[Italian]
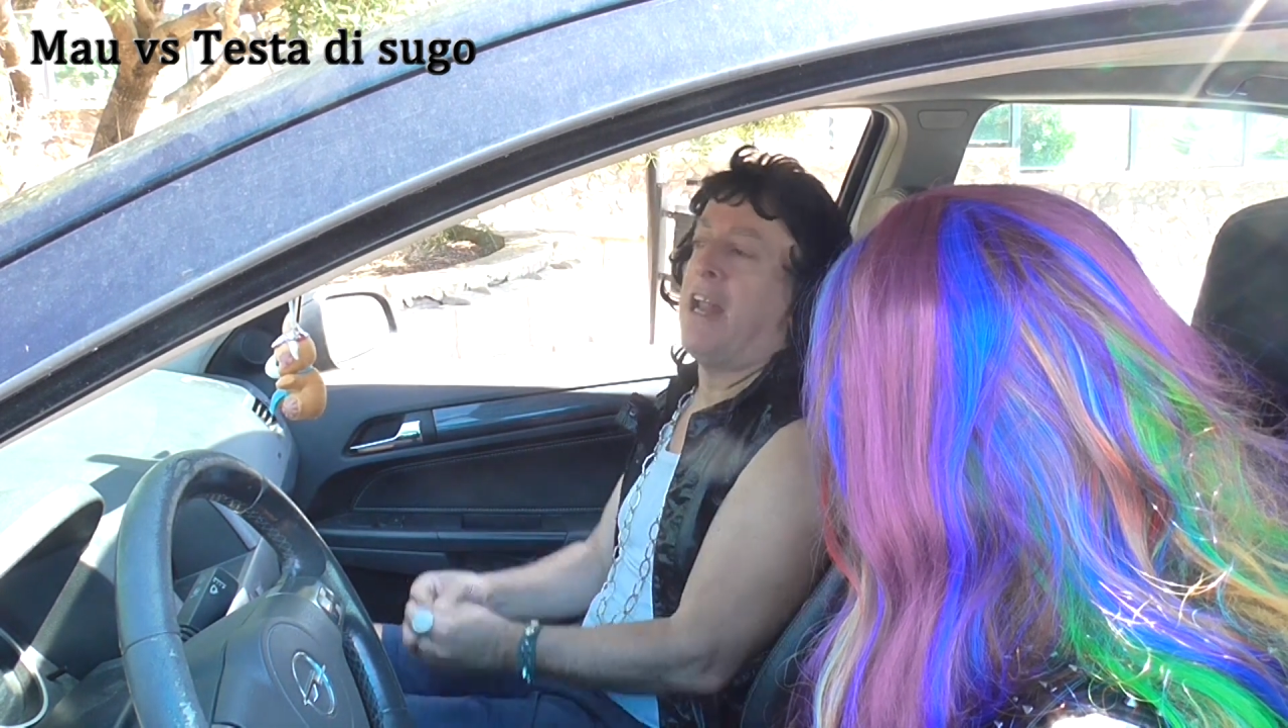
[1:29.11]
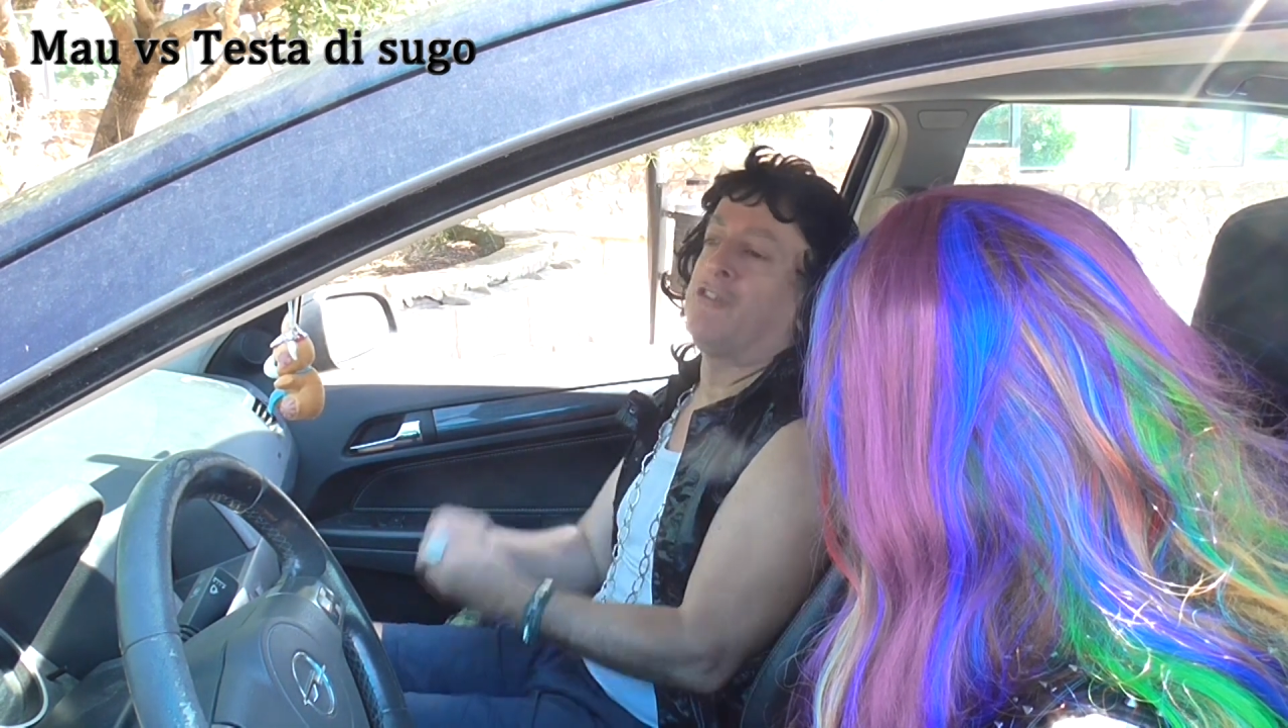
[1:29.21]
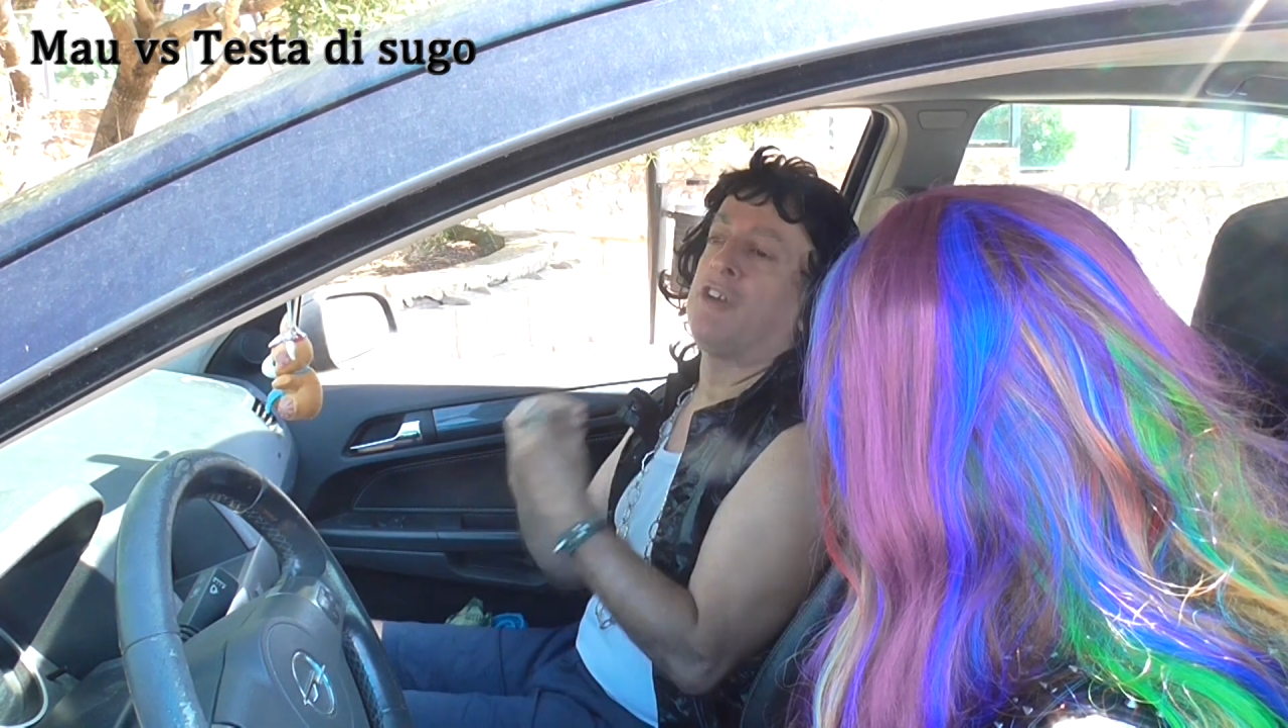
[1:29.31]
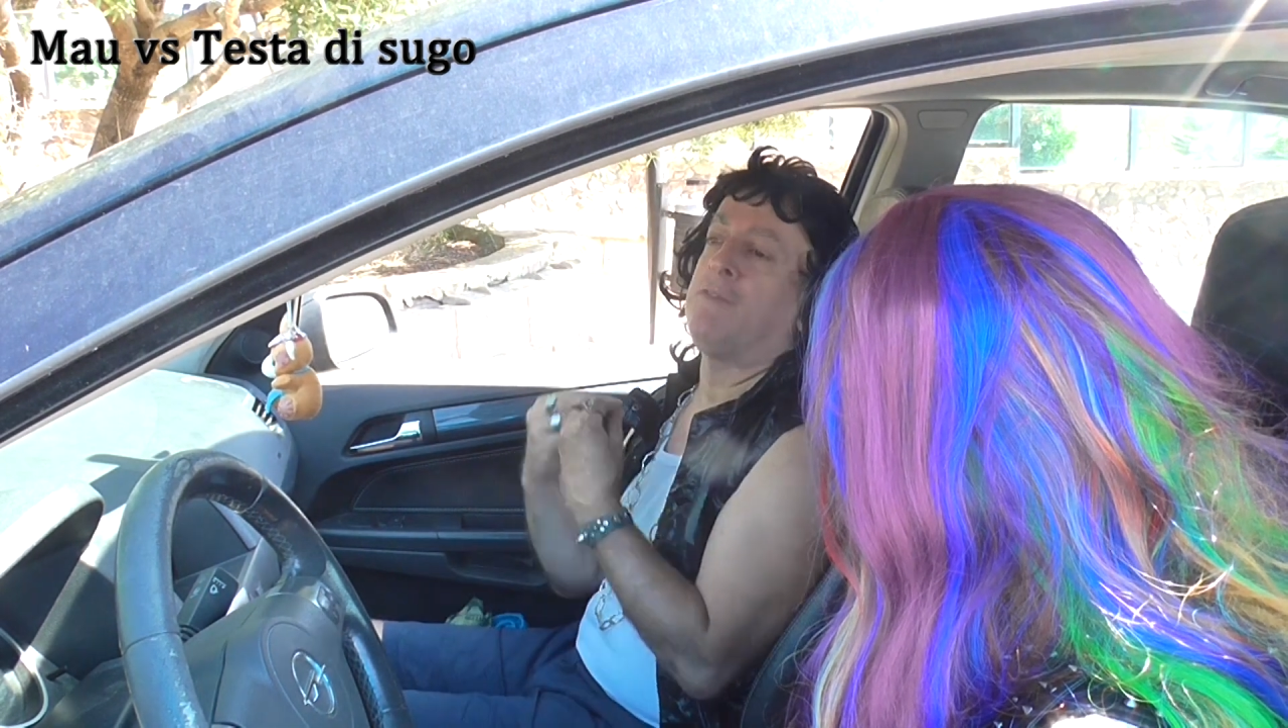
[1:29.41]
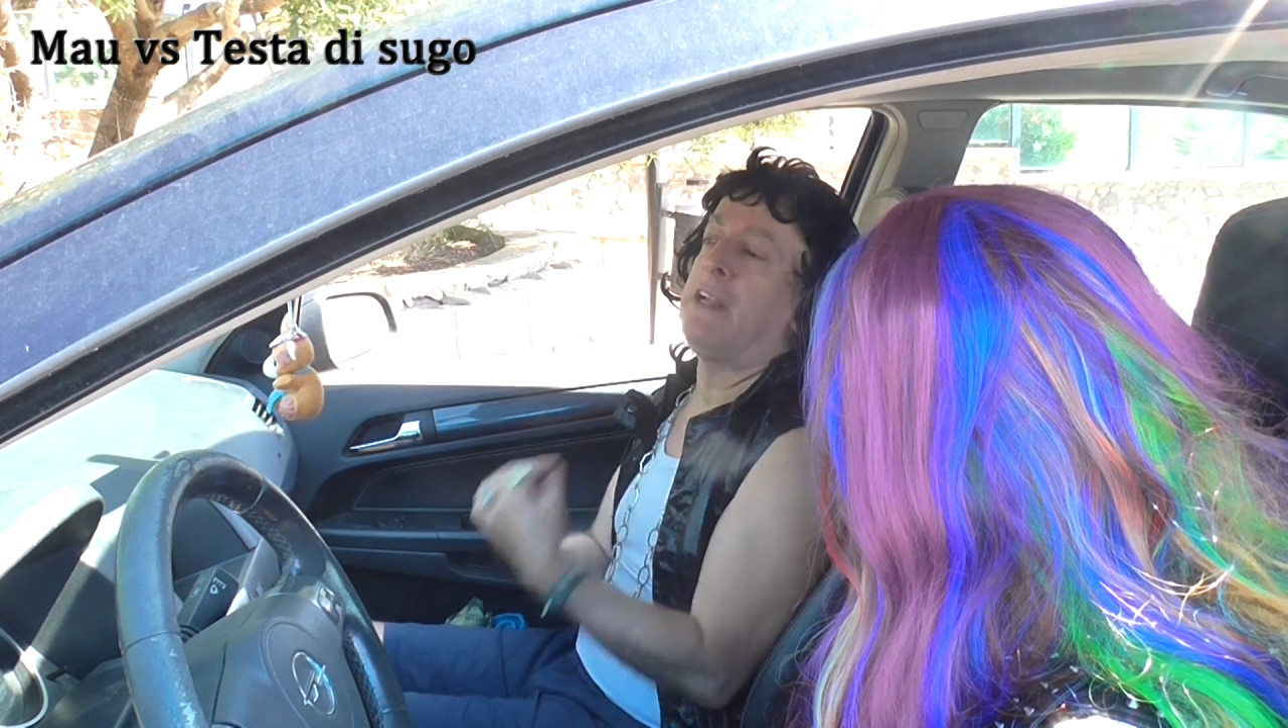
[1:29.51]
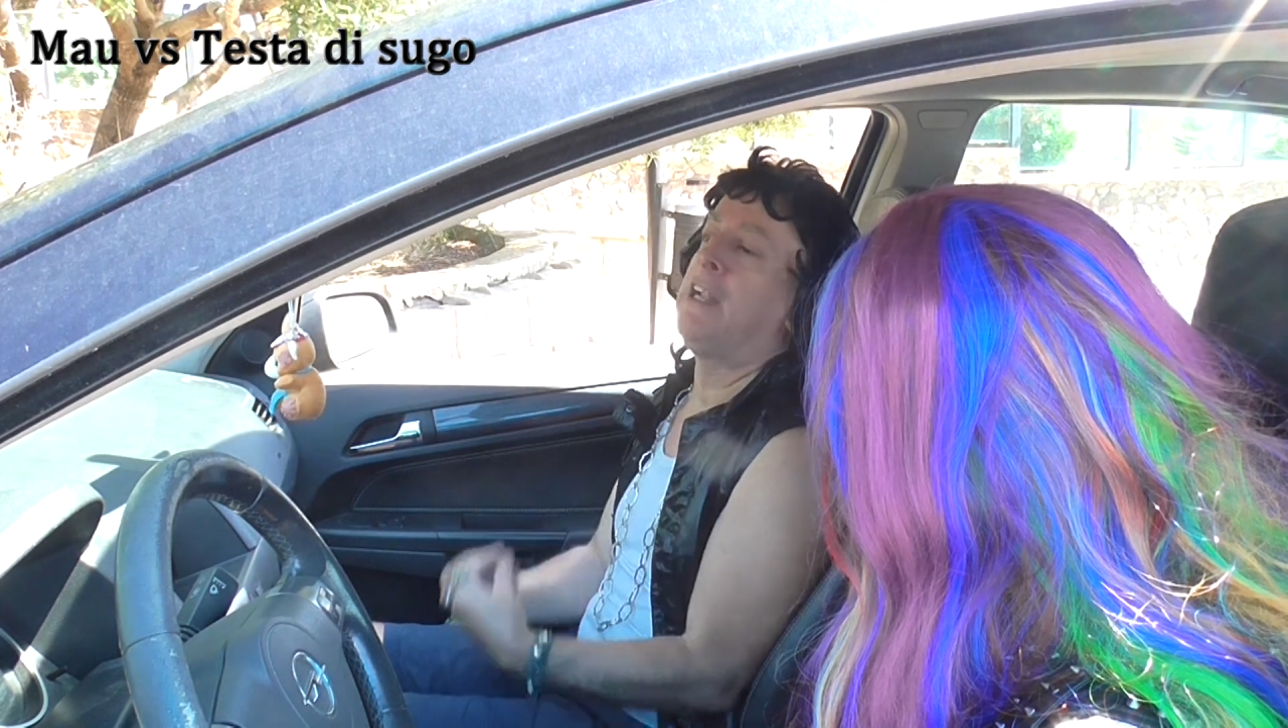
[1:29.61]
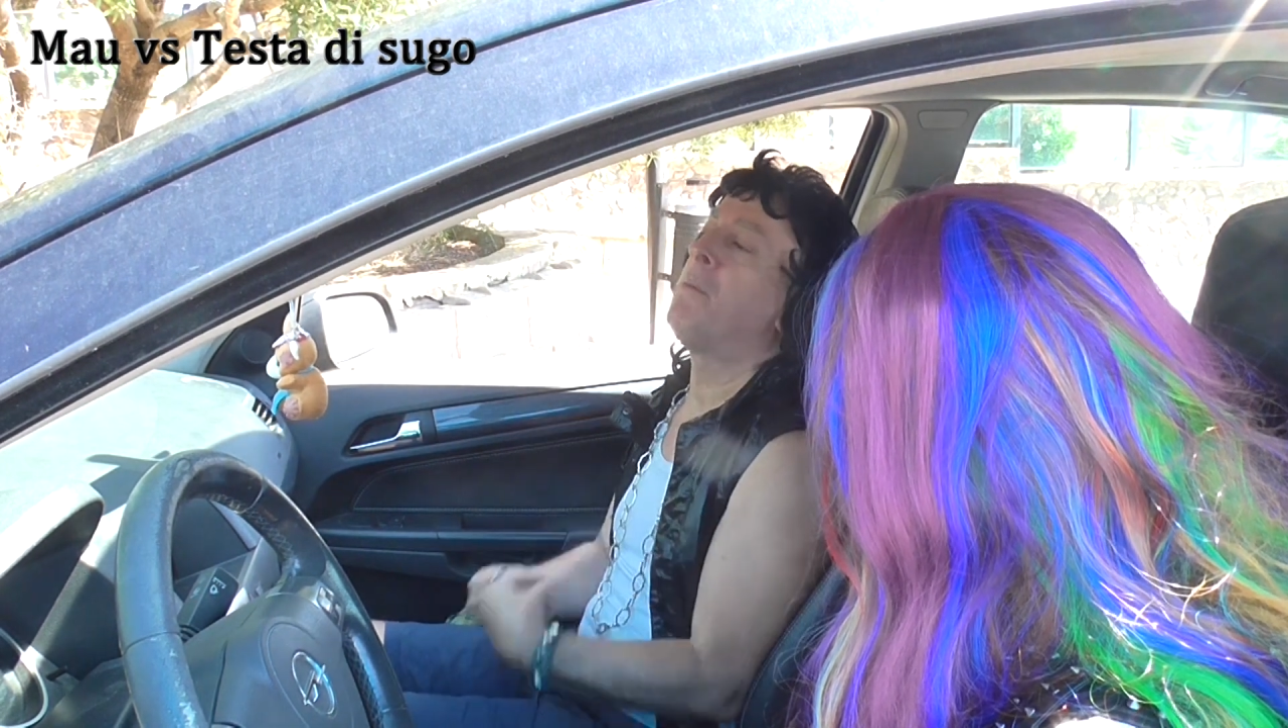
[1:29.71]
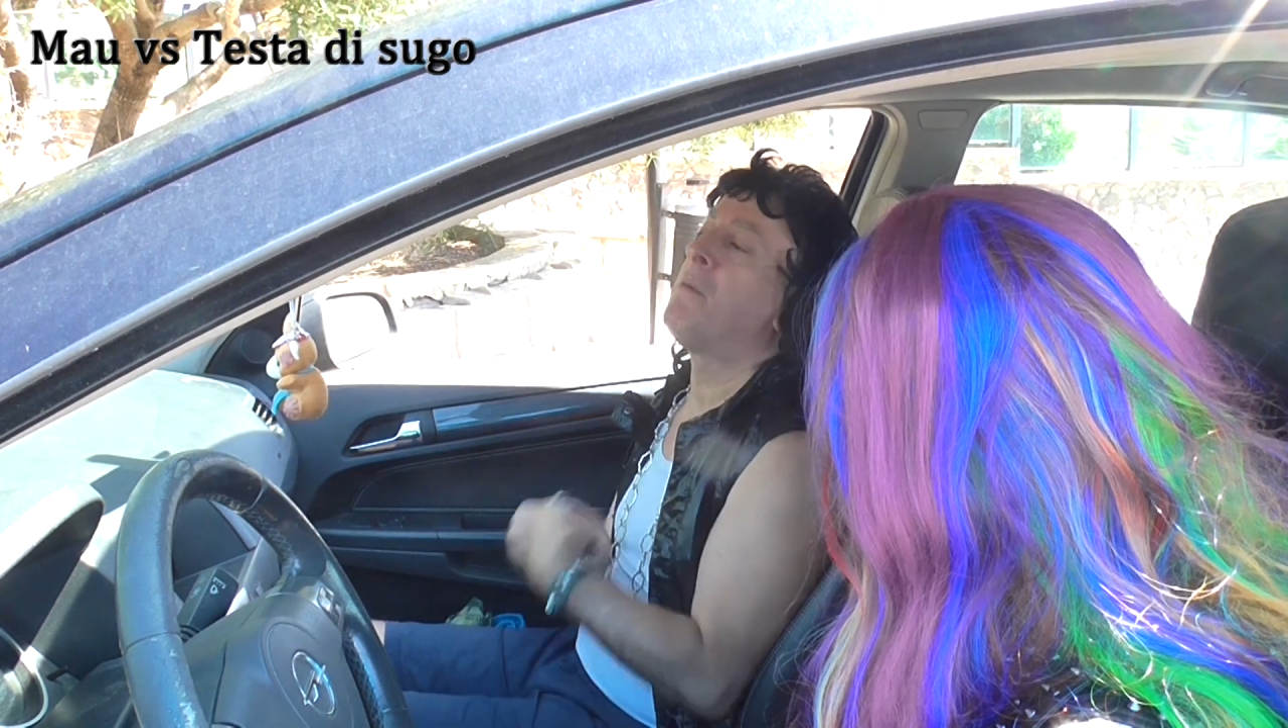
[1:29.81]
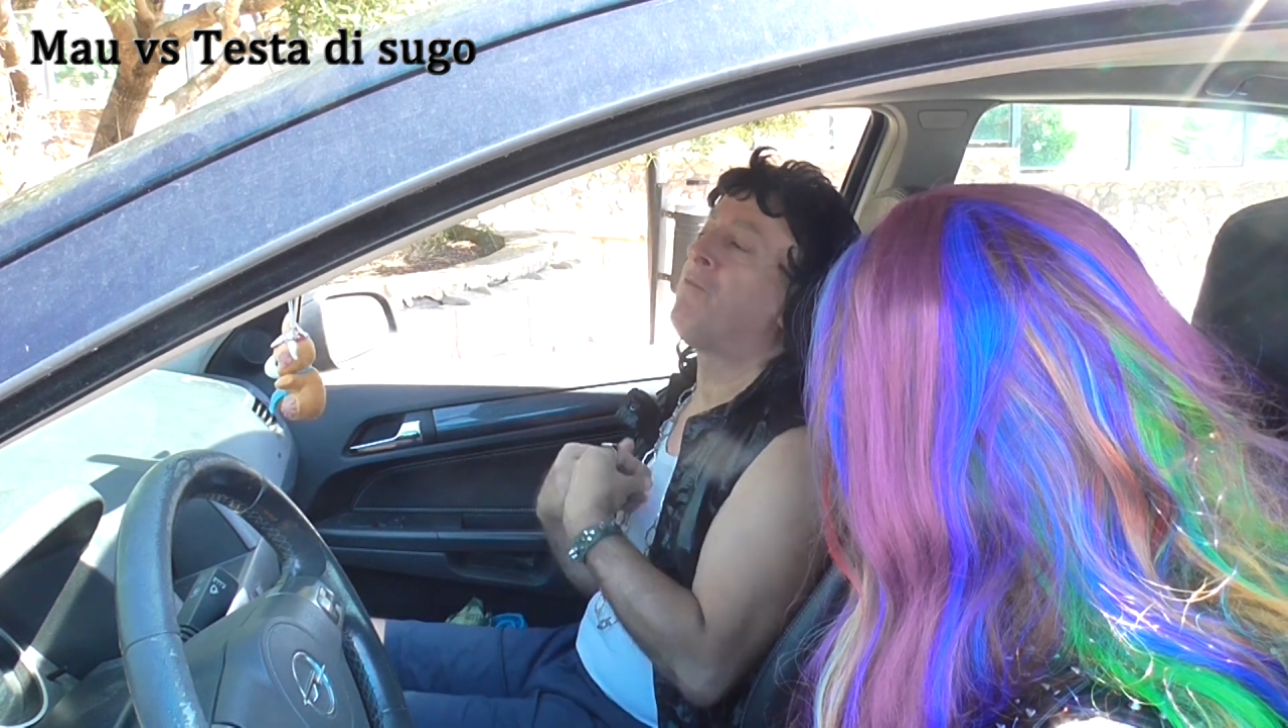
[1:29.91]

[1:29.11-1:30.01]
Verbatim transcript: aranciavanni che